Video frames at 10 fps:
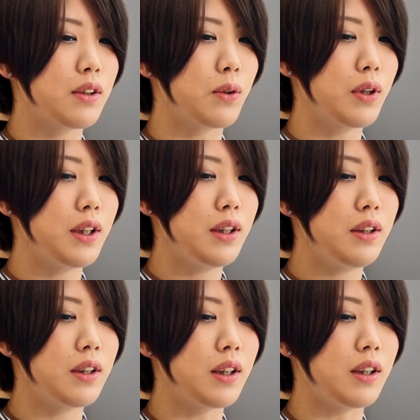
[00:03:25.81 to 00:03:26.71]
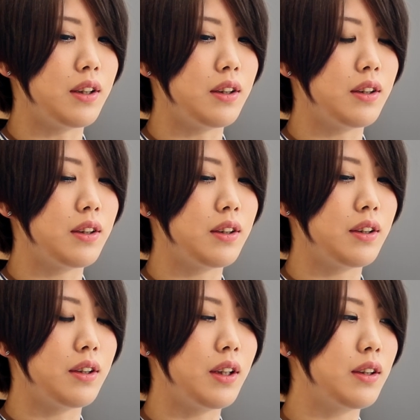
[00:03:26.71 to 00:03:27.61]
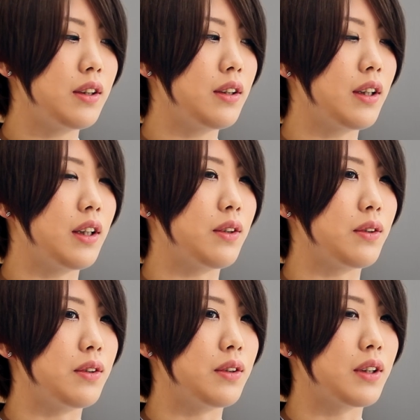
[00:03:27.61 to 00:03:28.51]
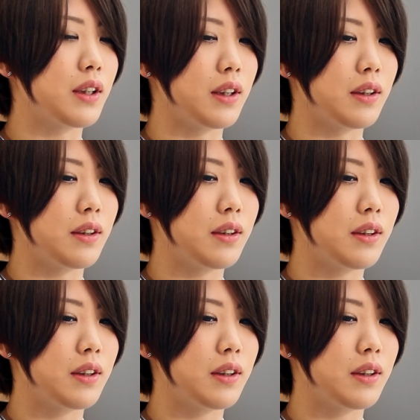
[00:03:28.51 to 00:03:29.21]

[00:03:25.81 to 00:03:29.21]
これ以外できないというか